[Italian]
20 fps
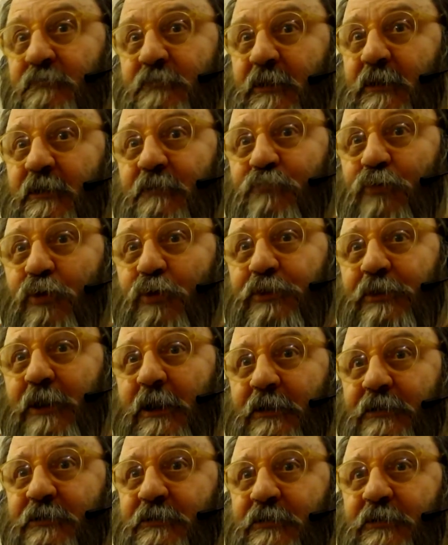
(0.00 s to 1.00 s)

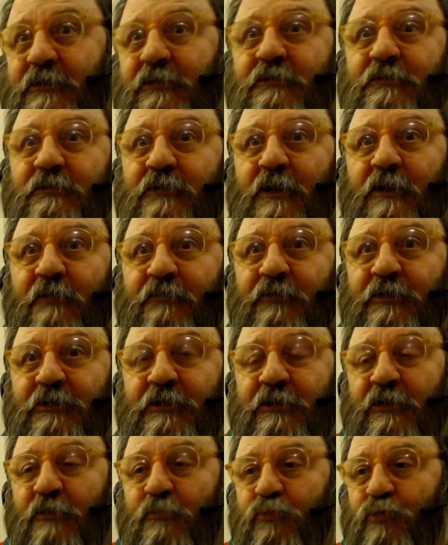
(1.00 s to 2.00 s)
importanti della vita
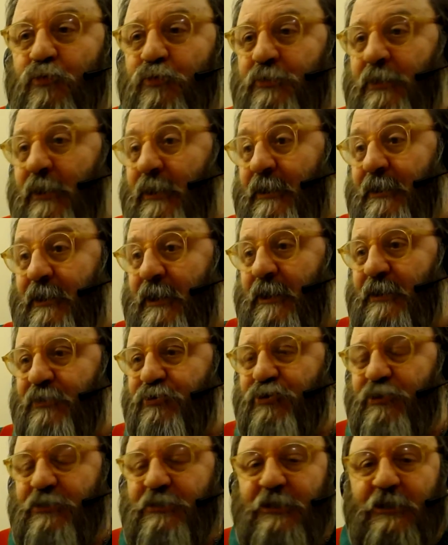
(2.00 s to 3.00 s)
del Buddha, la
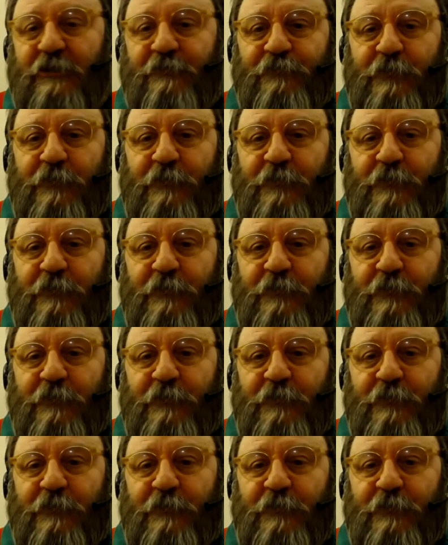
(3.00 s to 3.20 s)
nascita,